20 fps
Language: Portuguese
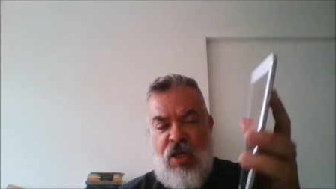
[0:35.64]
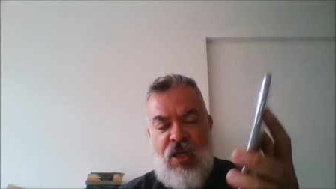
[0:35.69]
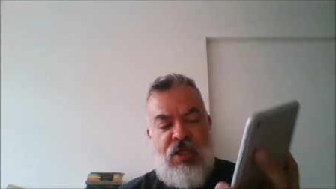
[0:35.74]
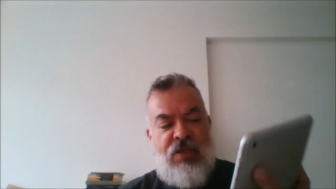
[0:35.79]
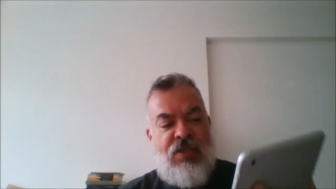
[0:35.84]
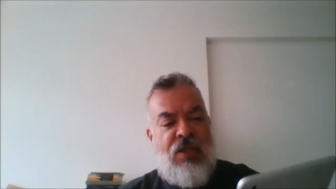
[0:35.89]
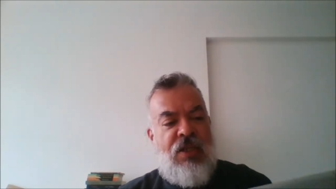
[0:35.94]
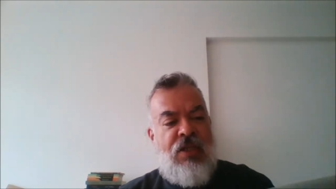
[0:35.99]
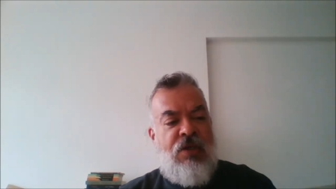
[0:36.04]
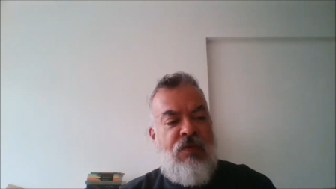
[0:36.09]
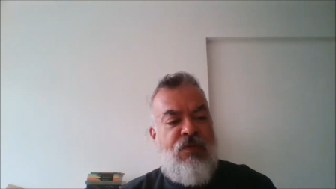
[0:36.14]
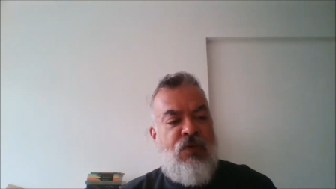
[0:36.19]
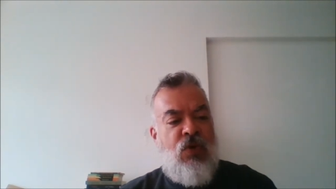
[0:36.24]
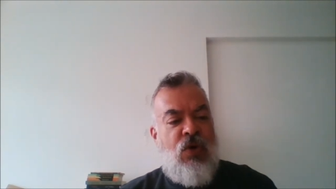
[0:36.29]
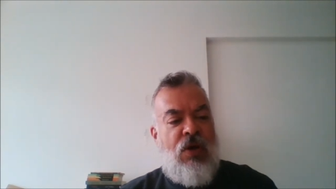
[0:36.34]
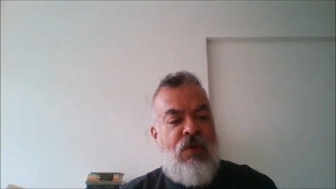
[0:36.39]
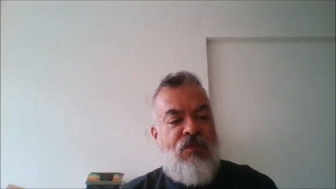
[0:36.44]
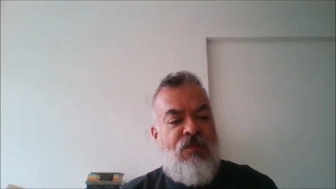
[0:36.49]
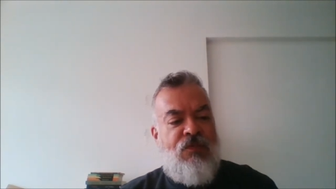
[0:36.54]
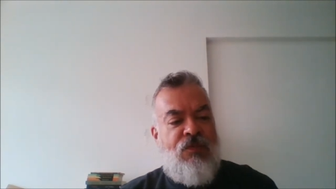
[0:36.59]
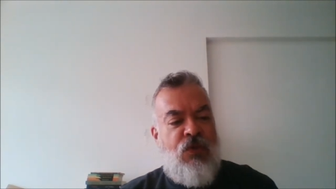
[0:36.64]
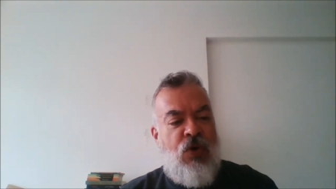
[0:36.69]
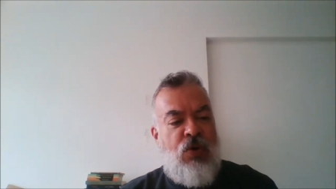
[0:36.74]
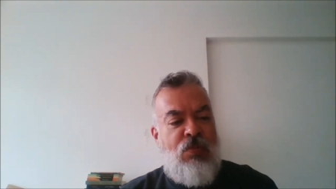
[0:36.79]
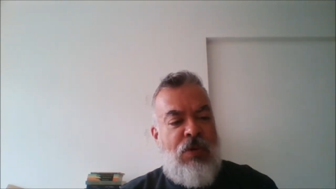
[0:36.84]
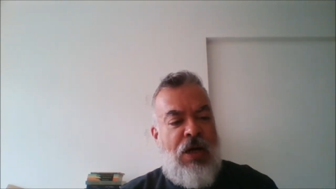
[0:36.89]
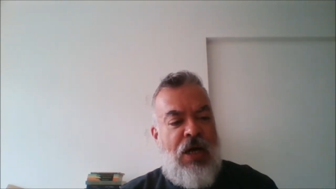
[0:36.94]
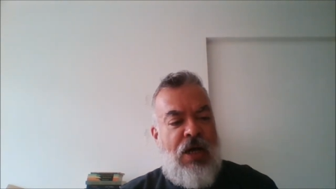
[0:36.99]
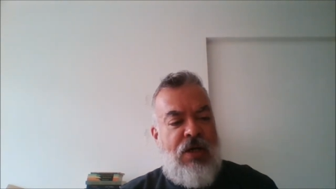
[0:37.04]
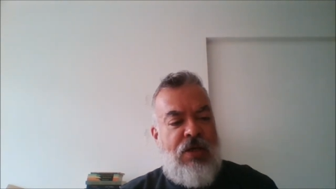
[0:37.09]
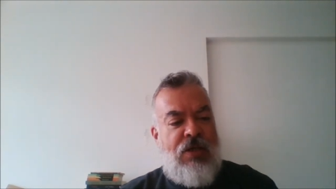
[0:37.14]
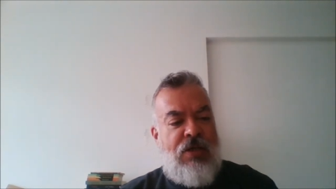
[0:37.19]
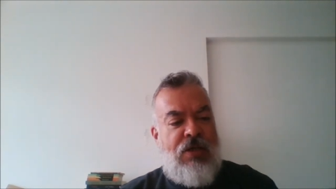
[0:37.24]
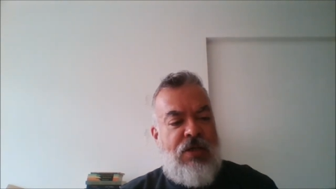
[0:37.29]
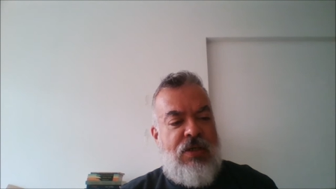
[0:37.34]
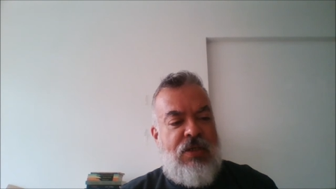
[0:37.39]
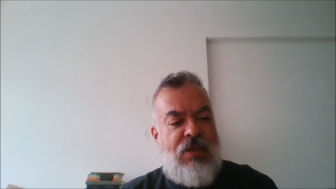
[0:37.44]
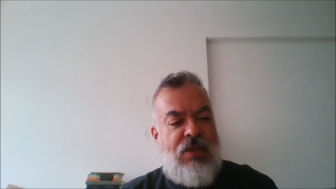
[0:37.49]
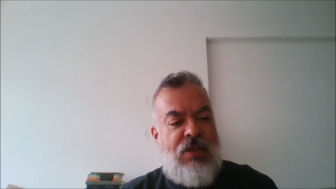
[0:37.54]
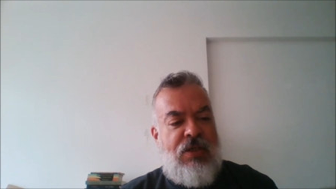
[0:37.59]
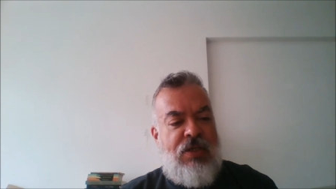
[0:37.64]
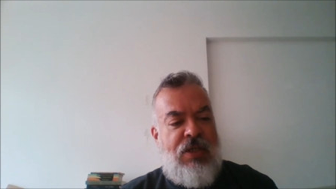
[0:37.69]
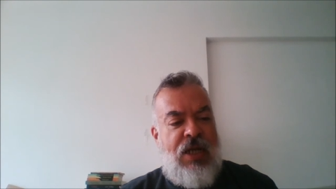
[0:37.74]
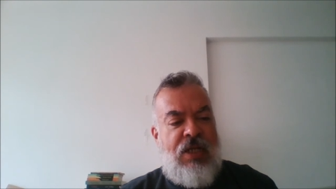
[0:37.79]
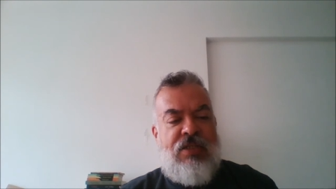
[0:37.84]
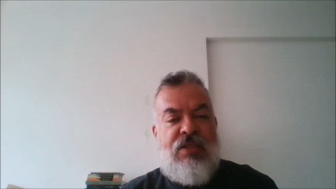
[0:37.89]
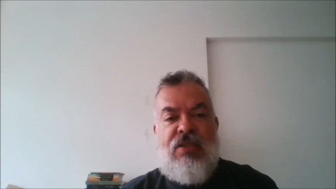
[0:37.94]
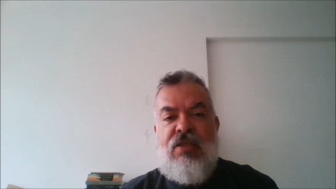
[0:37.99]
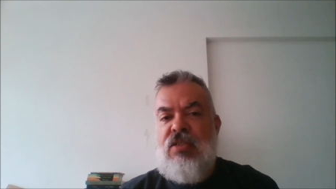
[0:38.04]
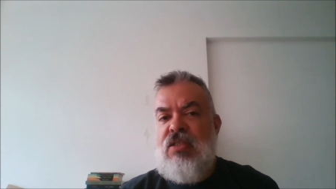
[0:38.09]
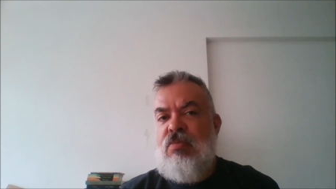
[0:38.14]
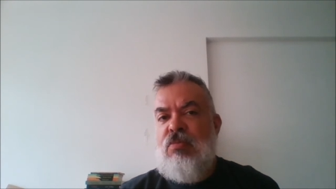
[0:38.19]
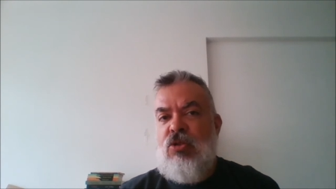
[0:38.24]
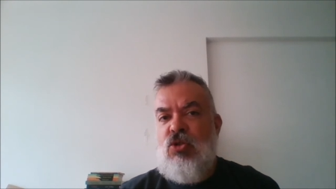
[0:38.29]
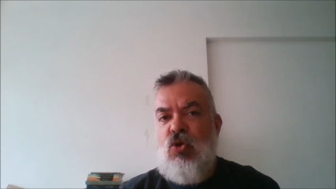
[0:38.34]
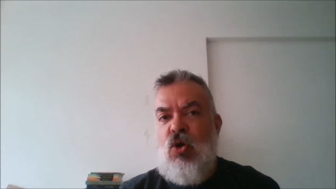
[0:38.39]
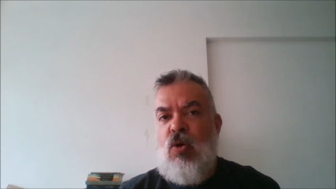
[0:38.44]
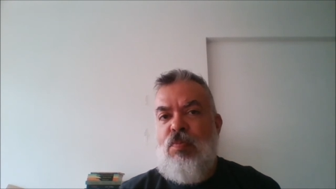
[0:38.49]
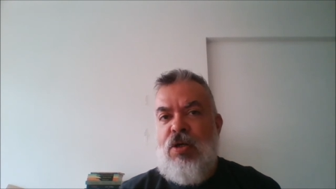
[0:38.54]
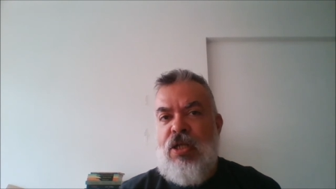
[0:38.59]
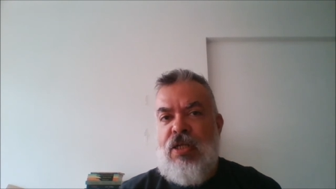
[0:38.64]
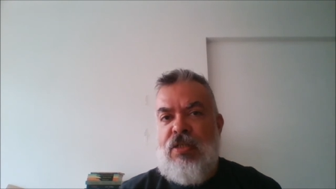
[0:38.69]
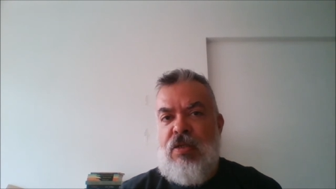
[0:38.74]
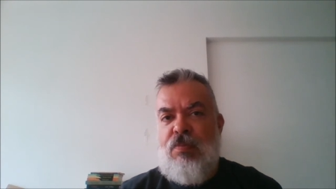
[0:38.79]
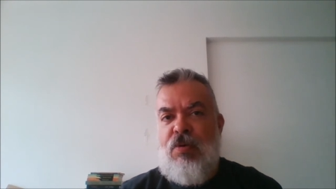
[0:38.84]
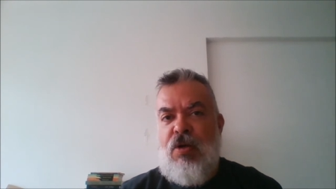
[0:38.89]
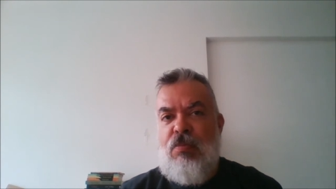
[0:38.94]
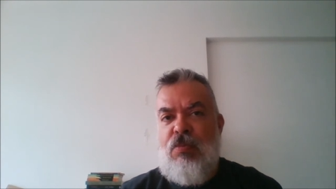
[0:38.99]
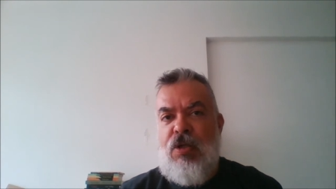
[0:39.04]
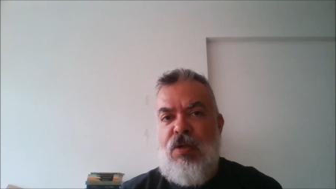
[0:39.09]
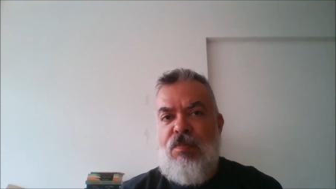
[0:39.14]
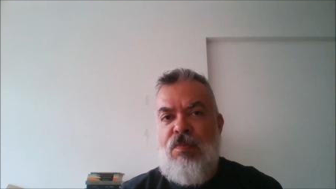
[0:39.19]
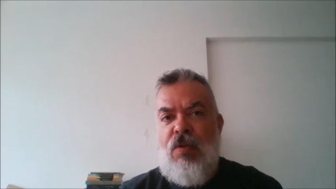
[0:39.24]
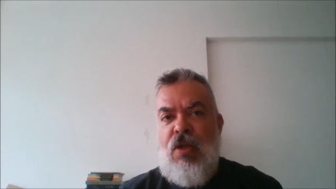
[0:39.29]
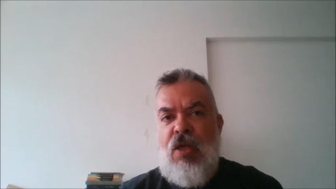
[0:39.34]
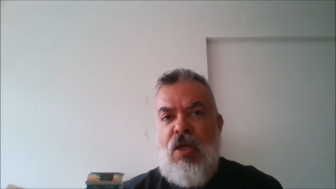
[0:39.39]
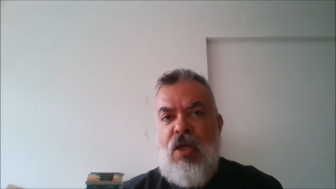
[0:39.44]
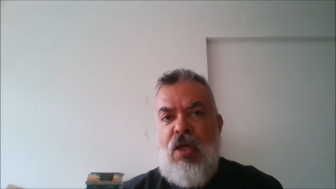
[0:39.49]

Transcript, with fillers: Esse livro foi uma gratíssima surpresa para mim.